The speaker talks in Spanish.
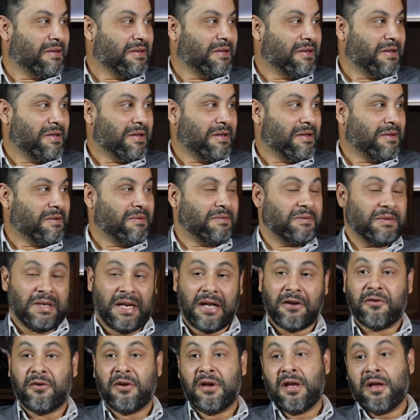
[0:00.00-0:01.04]
dato.
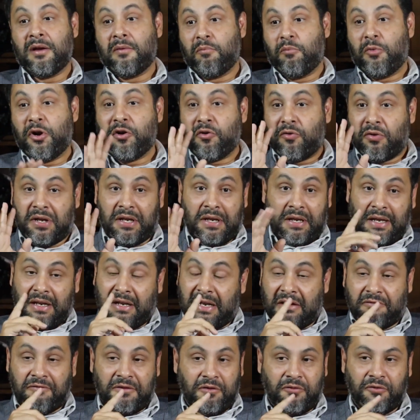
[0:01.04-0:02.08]
Claro. Bueno, eh,
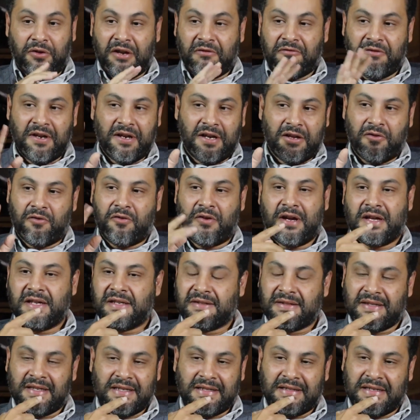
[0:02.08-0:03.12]
la figura de Figueroa
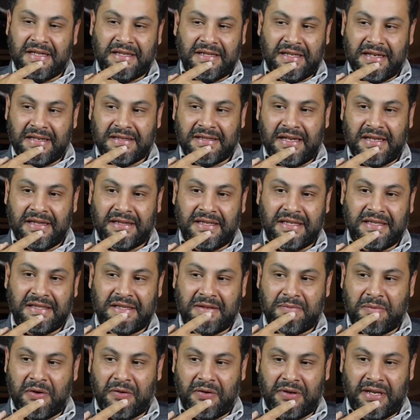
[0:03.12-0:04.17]
es, es,
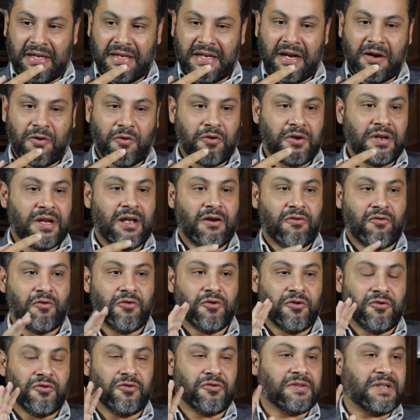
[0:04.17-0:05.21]
interesantísima, ¿verdad? Ya Jorge
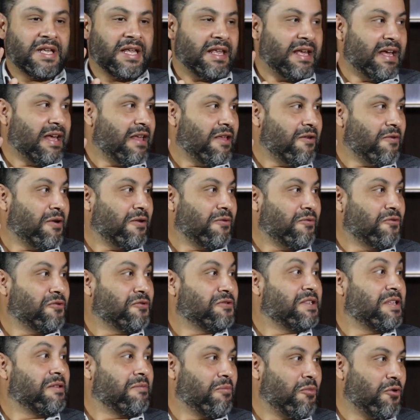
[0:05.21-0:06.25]
Arroyo nos ha dejado
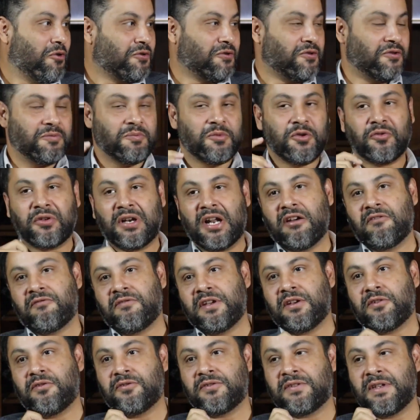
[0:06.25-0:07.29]
algunos esbozos
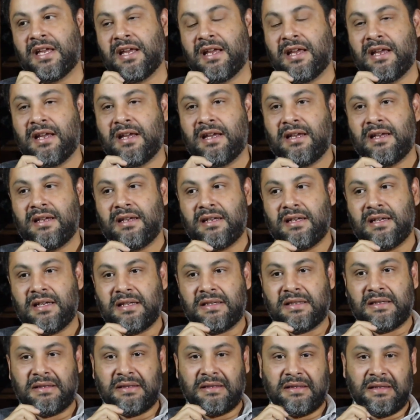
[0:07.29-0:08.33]
biográficos. y
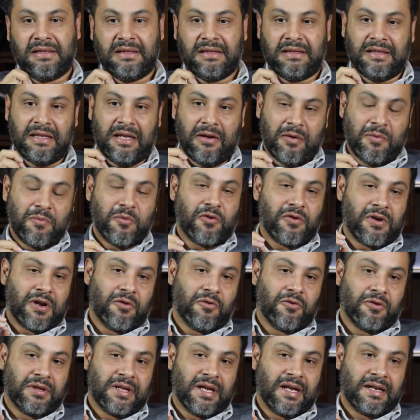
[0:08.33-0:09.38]
eh, debemos
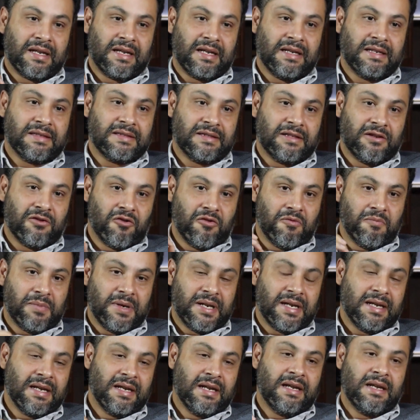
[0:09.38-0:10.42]
recordar que este
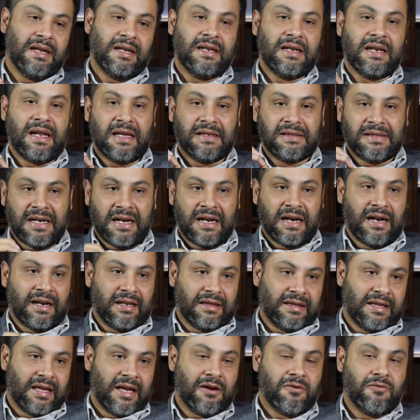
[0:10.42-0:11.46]
hombre nace en
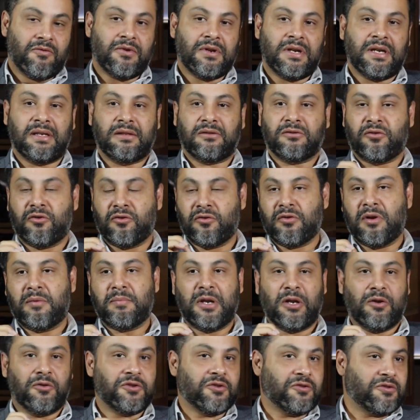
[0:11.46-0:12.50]
Cartago en torno a
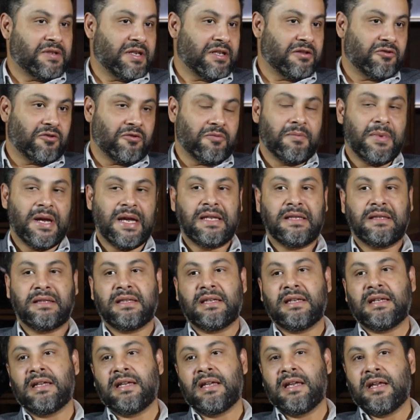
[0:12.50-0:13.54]

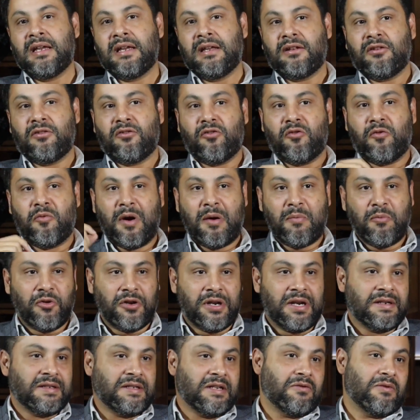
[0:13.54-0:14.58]
1820, no va a
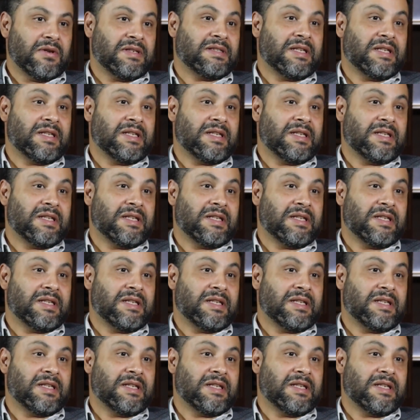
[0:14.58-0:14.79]
morir sino